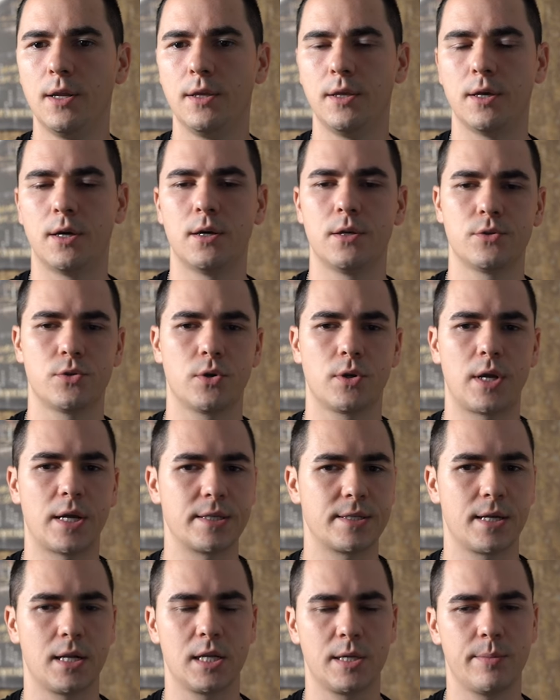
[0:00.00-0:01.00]
Ja, also
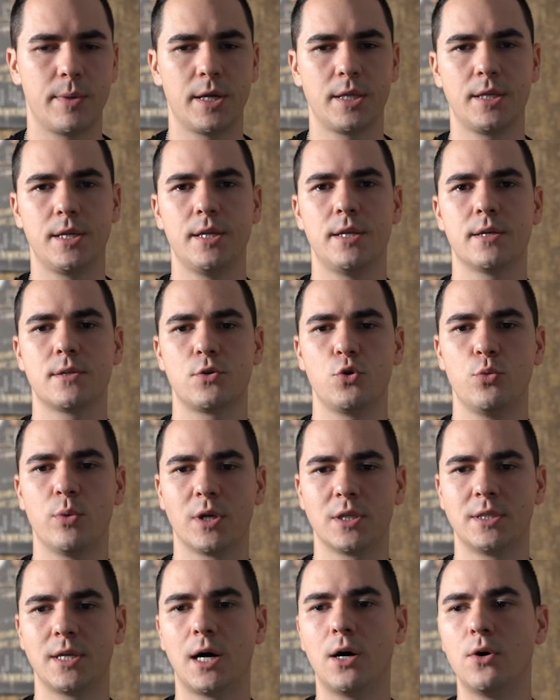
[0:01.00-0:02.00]
ganz allgemein geht das über
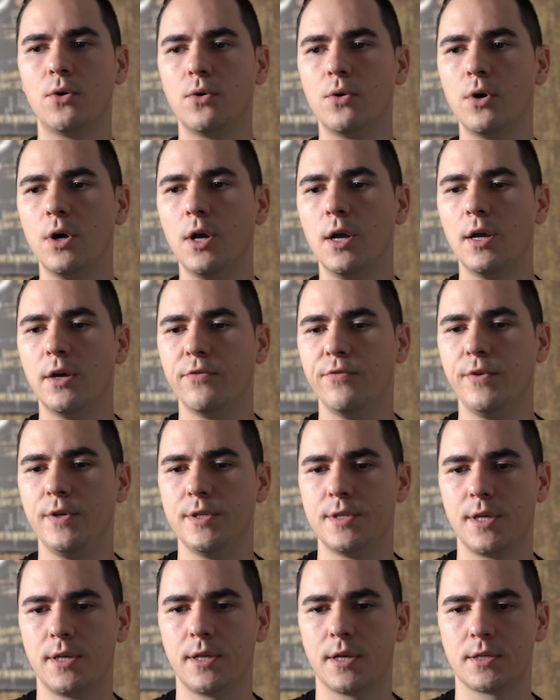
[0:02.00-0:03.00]
DAO, wie
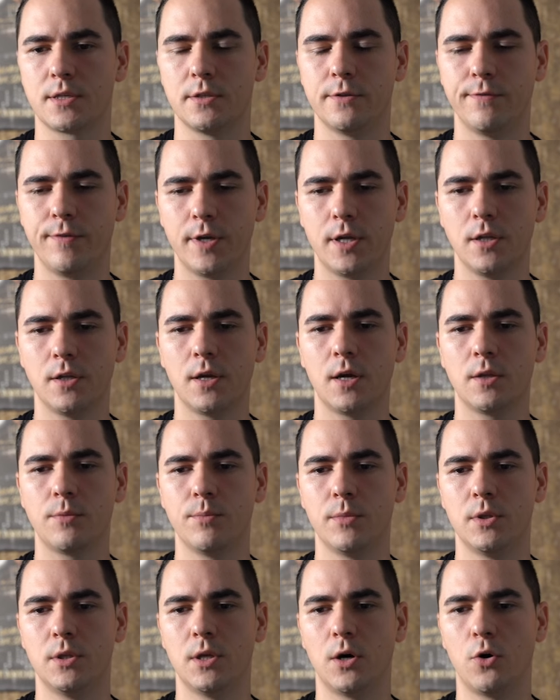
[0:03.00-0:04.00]
sich das entwickelt hat
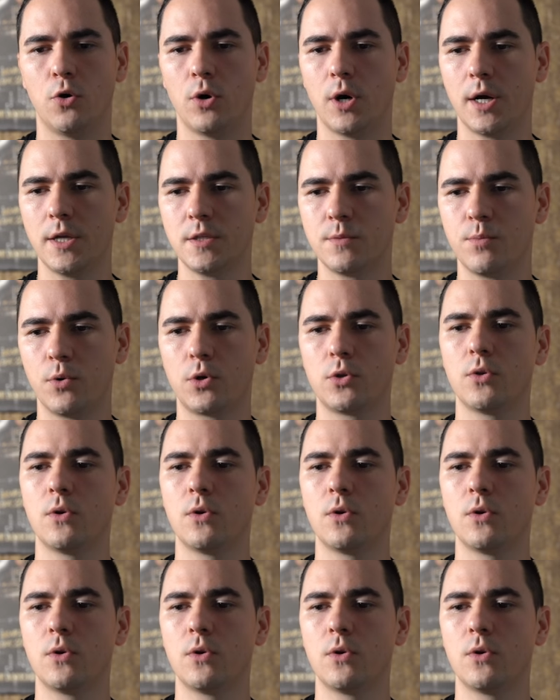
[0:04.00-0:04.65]
mit DAO 1.0,